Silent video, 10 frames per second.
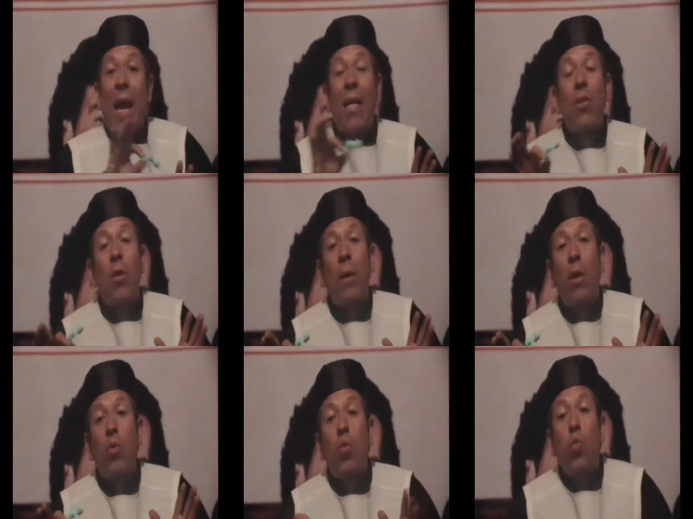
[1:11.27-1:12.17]
han
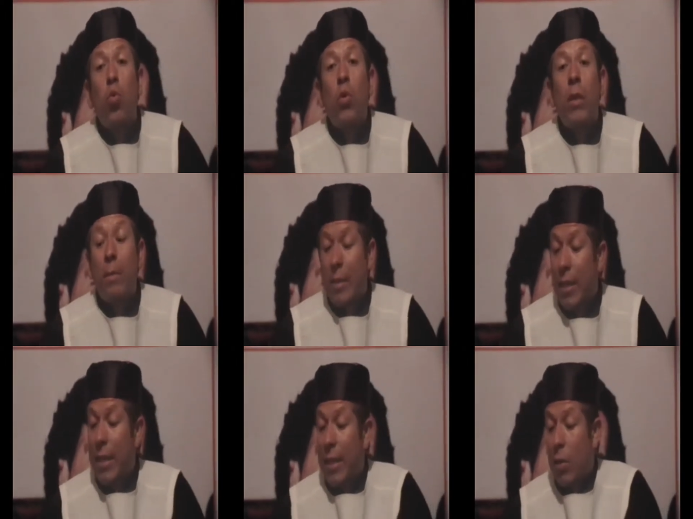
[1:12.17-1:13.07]
tomado sus últimas
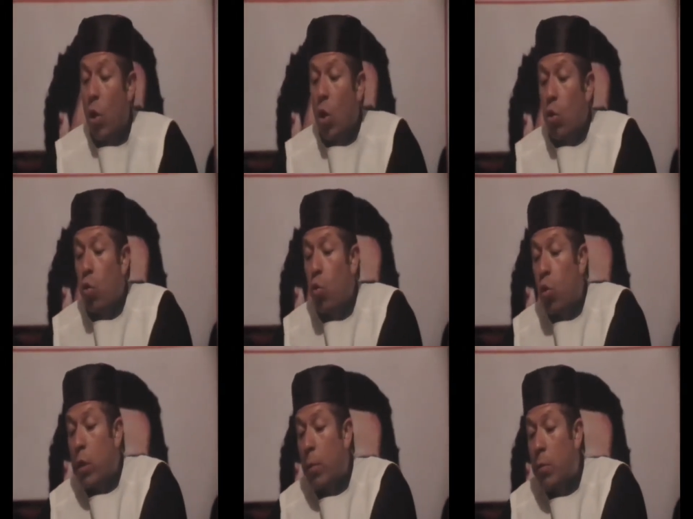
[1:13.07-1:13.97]
cenas, sus
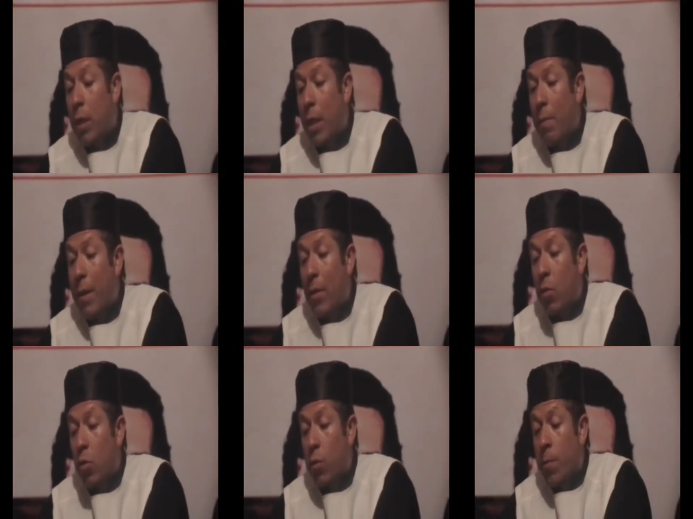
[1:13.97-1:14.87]
últimos
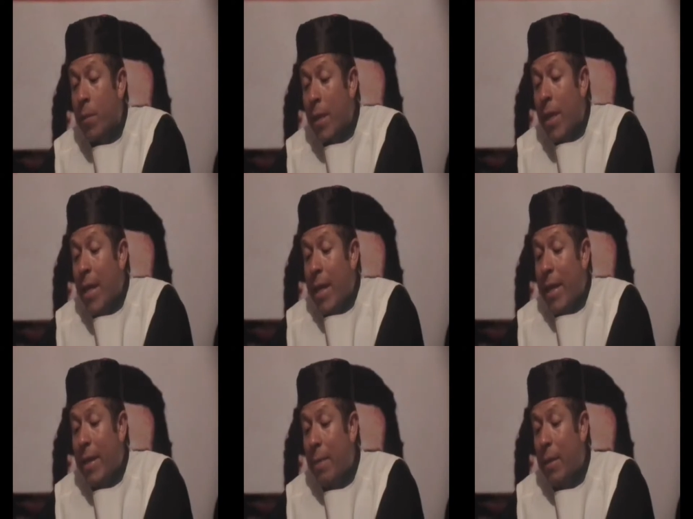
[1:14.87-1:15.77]
alimentos
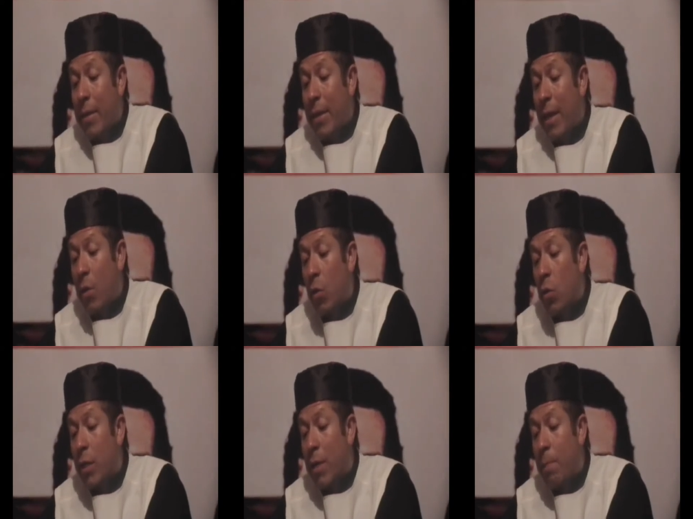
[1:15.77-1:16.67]
y se mezclan con
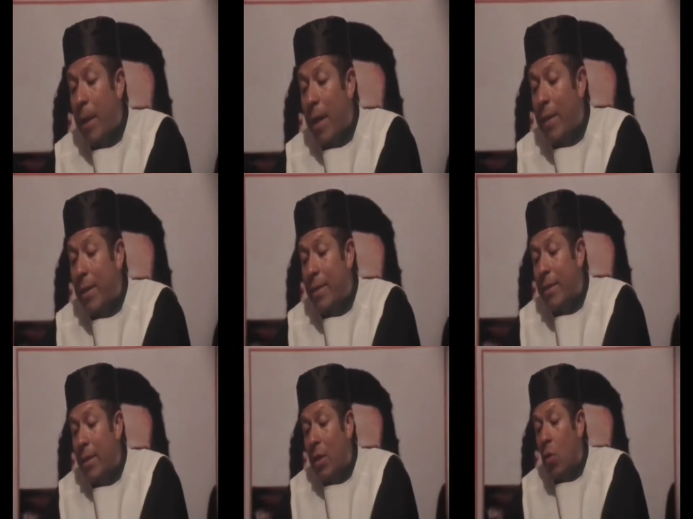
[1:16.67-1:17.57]
otras partes,
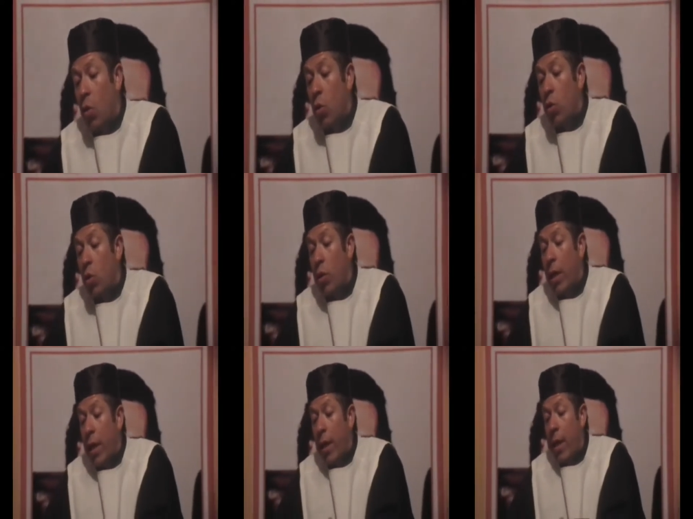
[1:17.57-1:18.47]
con otros
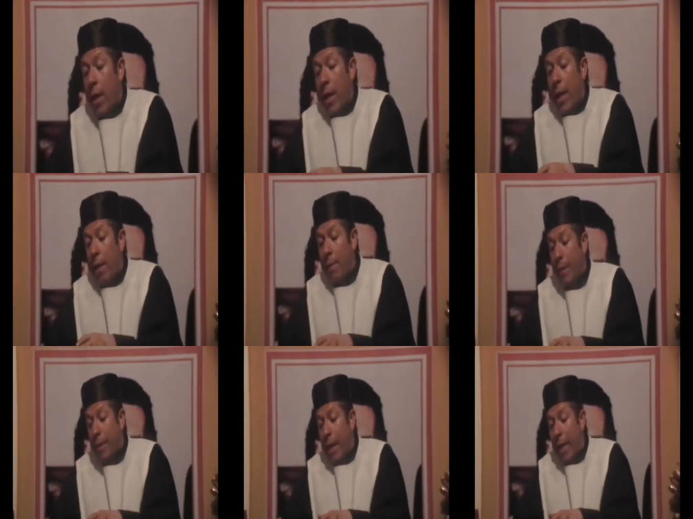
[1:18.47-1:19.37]
eh,
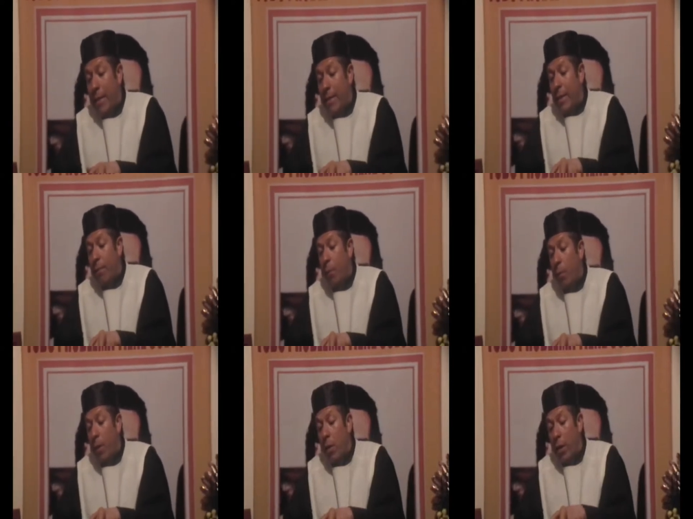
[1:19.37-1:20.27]
elementales y
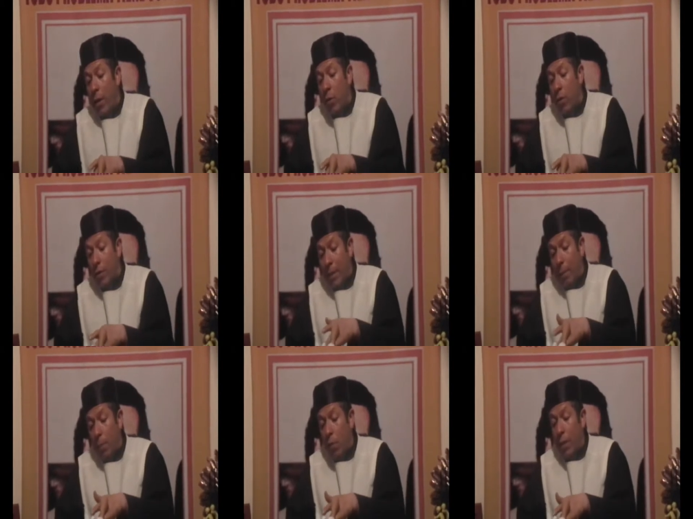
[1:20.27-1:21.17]
por medio de ellos
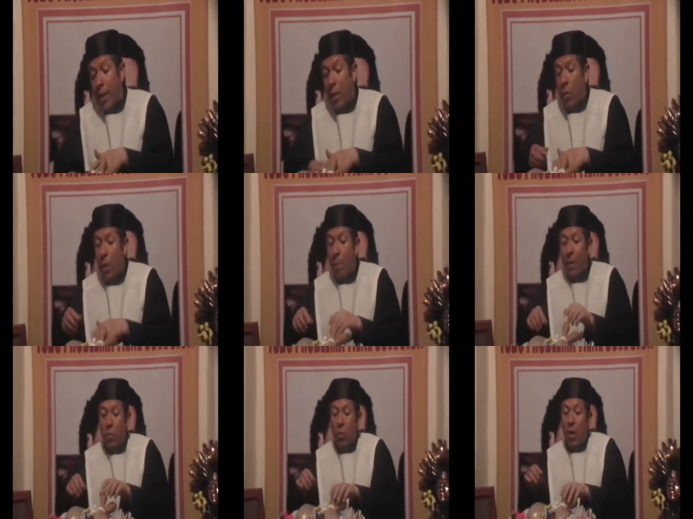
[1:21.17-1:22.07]
se protege a una
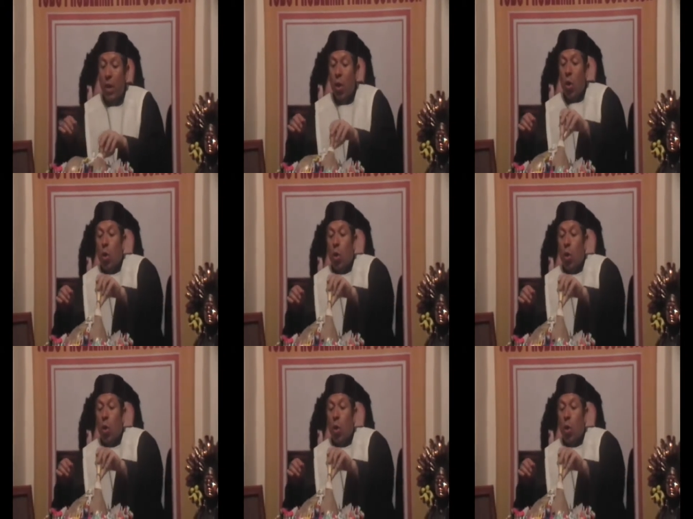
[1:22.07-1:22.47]
persona